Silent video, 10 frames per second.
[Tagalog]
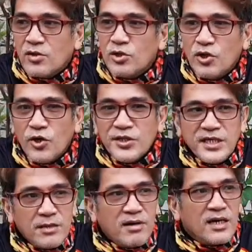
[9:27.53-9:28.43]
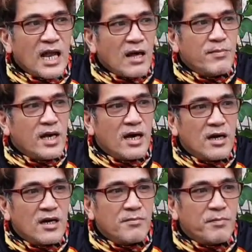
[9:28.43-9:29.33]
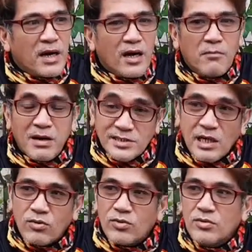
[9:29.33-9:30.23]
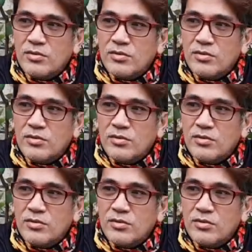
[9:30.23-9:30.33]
Although, hindi naman grabe ang pagkabagsak ko.